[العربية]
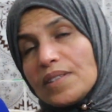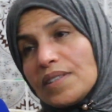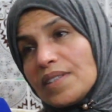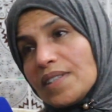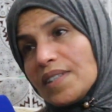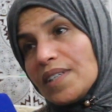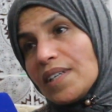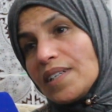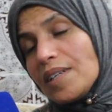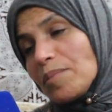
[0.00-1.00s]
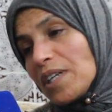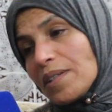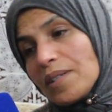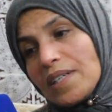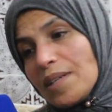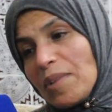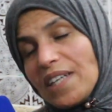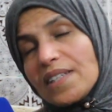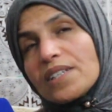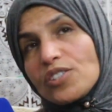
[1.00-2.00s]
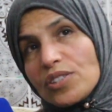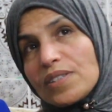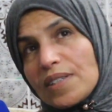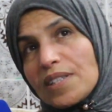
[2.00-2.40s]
القاتله انا ما انا ما حضرتش